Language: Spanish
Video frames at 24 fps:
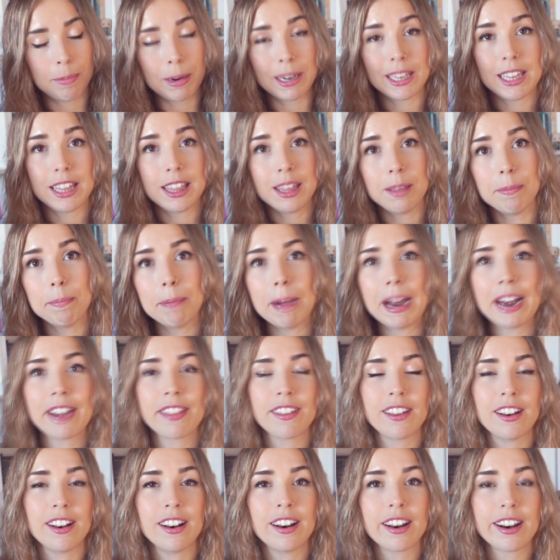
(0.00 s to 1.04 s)

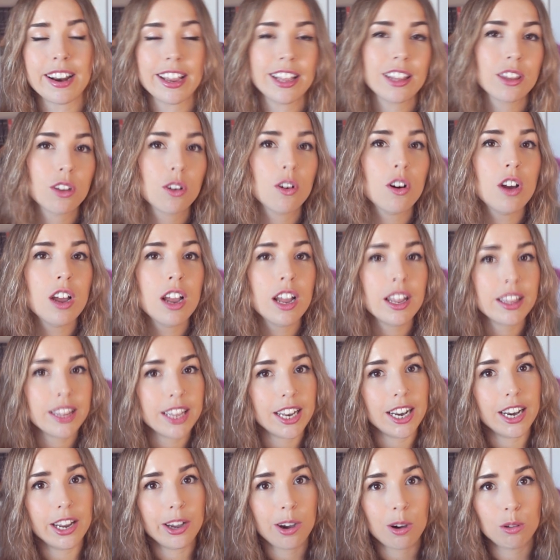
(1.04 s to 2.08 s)
participar del reto
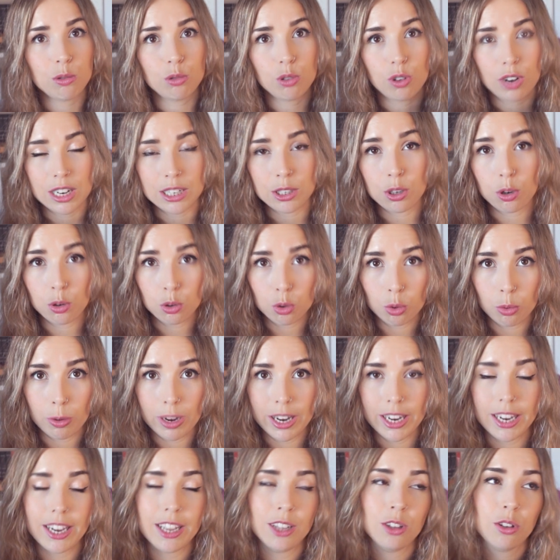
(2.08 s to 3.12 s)
de Leo Autoras Octubre.